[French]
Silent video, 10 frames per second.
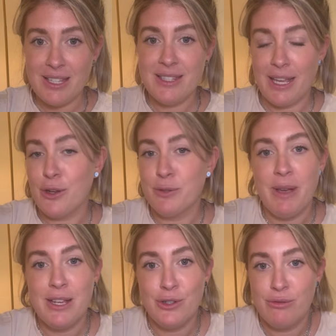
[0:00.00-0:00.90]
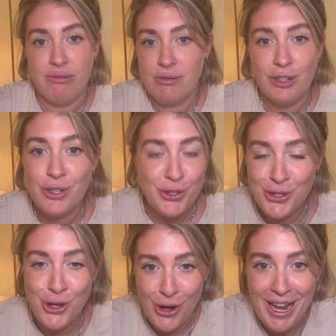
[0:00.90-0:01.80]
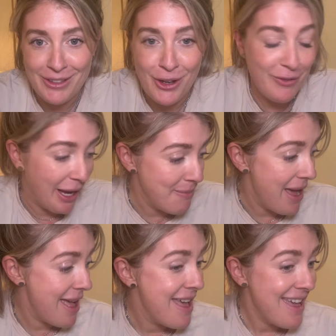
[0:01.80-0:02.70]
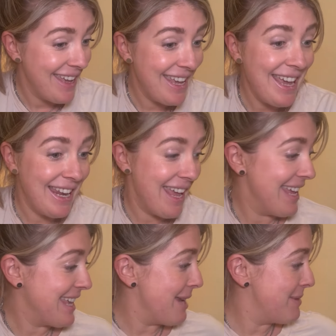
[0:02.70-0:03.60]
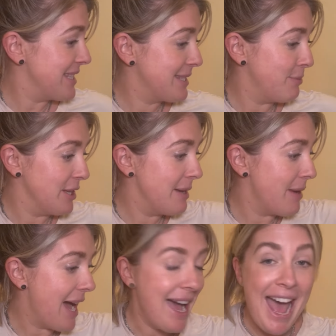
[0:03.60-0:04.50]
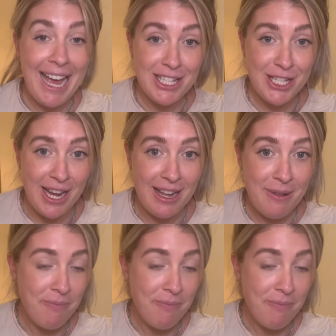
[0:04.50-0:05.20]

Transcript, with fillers: sérieusement, je, l'adore vraiment. Et elle est également disponible en argent.